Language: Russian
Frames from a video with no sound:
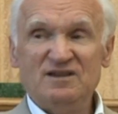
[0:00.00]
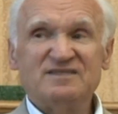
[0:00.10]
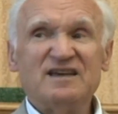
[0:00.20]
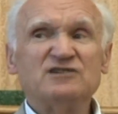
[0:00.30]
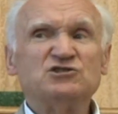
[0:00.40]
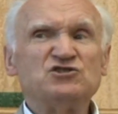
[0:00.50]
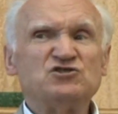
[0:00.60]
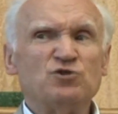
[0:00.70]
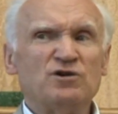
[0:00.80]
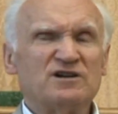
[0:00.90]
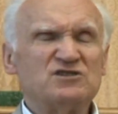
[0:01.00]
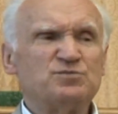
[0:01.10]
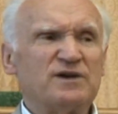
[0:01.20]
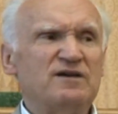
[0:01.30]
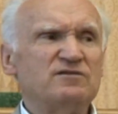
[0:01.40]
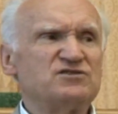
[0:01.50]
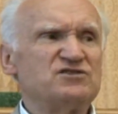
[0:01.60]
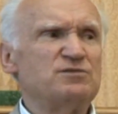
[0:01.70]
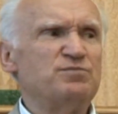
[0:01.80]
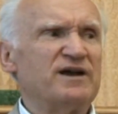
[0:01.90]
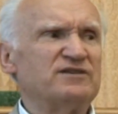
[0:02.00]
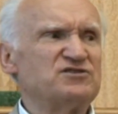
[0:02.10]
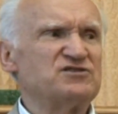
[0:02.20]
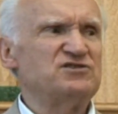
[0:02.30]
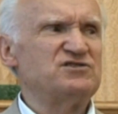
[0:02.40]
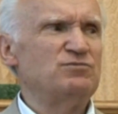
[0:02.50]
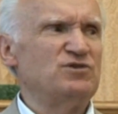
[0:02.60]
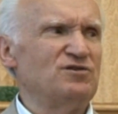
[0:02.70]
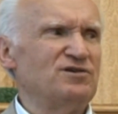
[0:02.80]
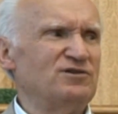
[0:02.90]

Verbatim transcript: так жестоко расправился с императорской семьей,